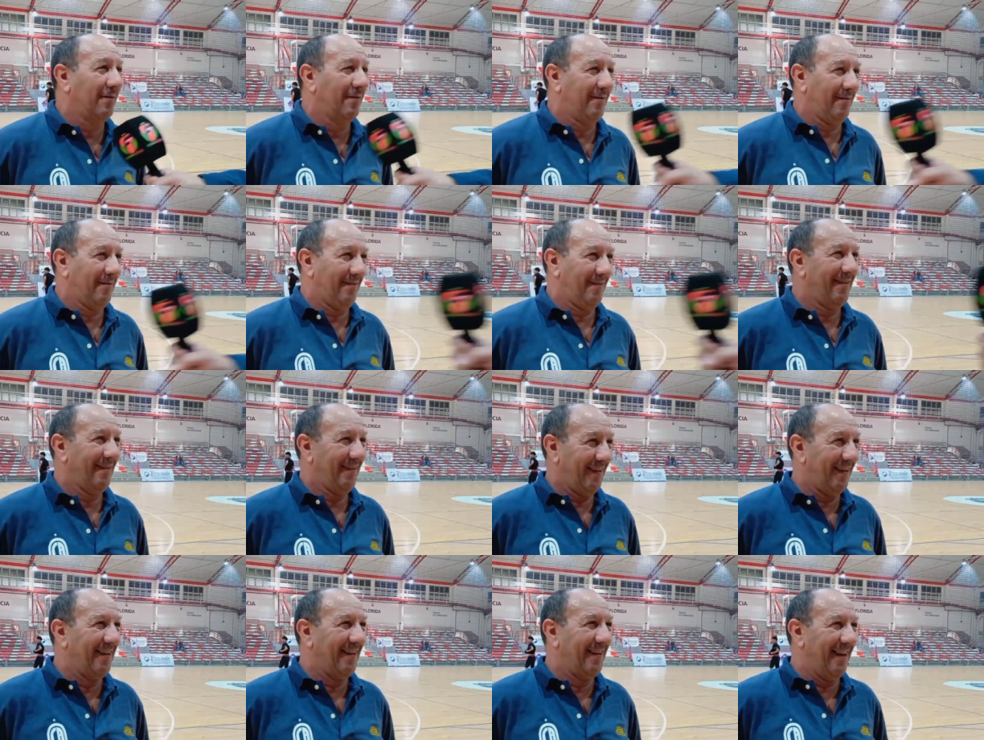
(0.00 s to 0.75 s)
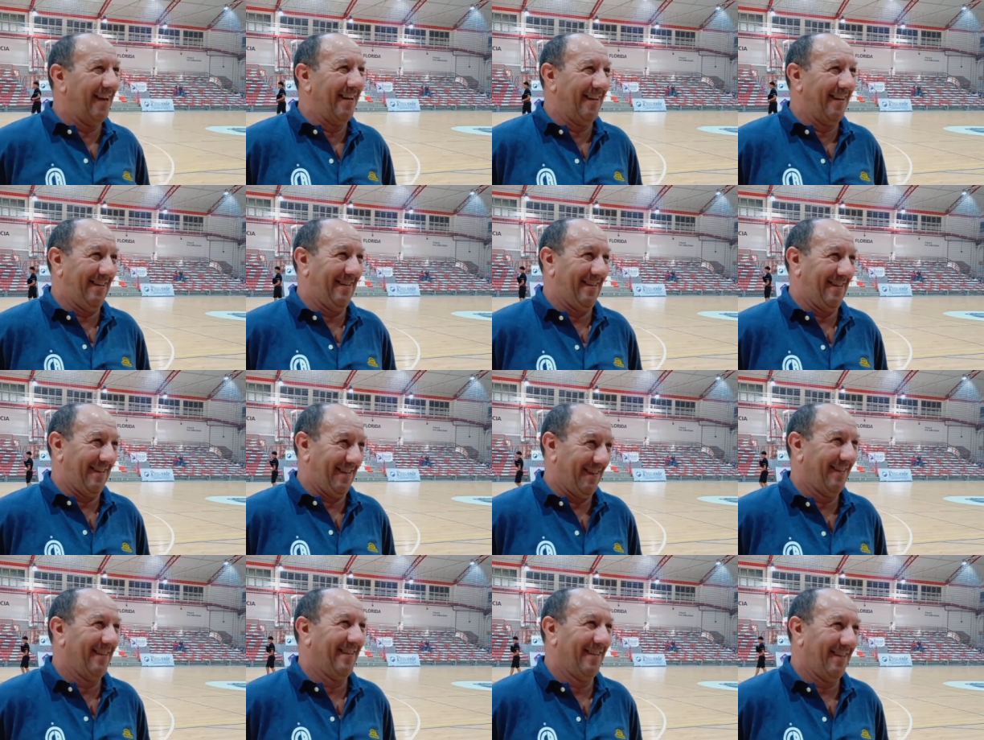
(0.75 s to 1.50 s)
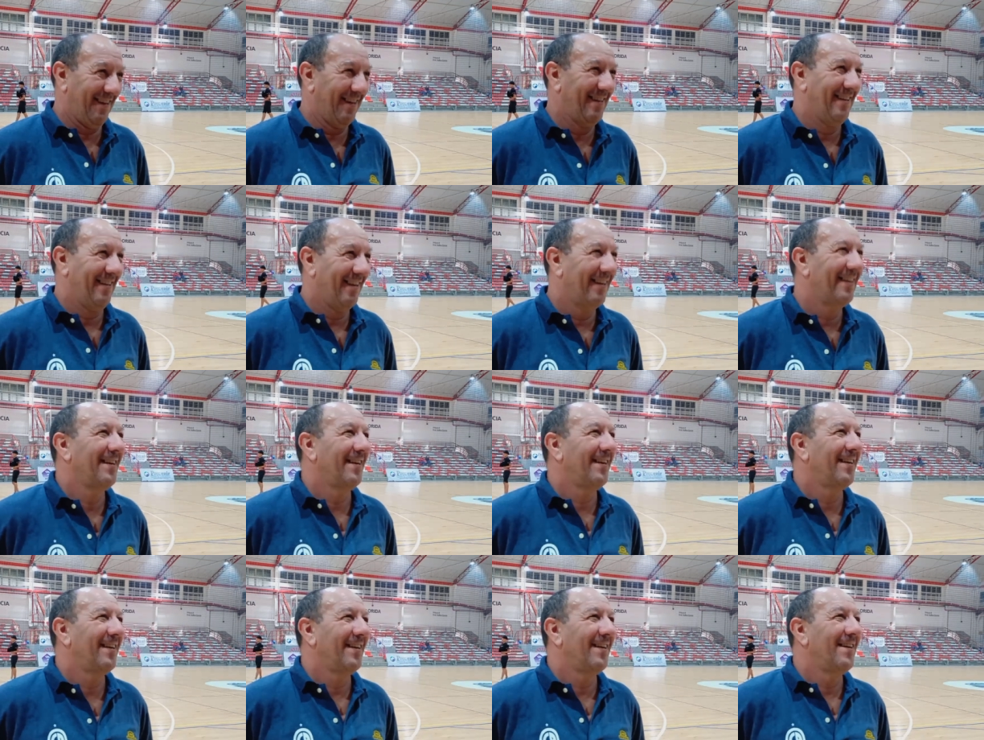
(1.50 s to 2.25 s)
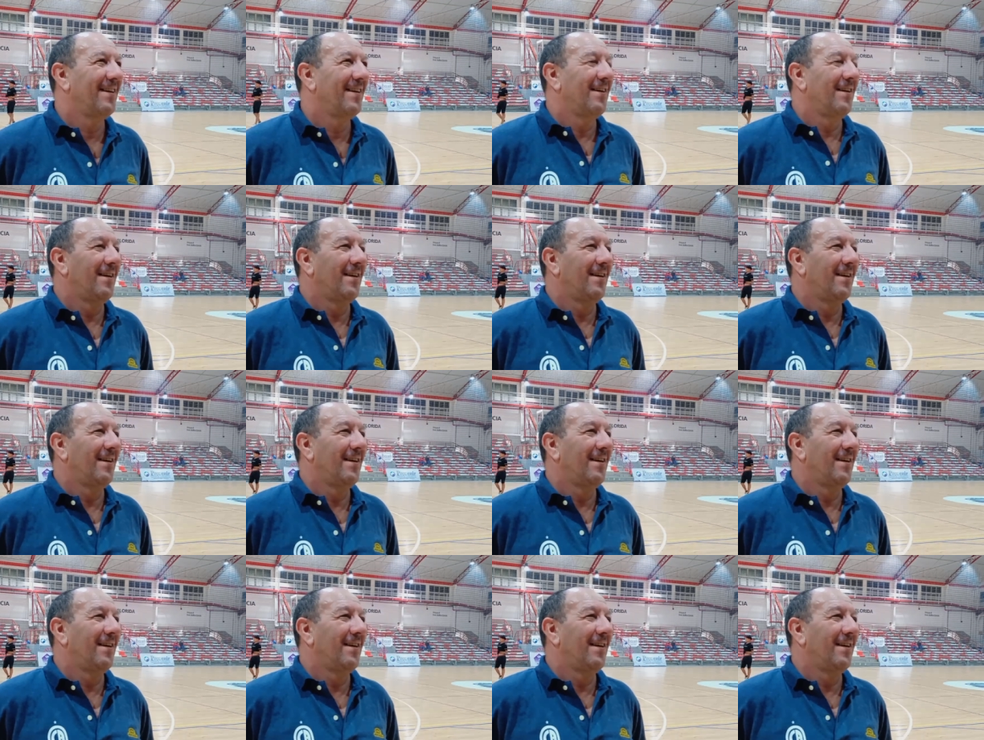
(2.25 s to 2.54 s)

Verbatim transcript: No, no, te, te vi muy nervioso por el momento.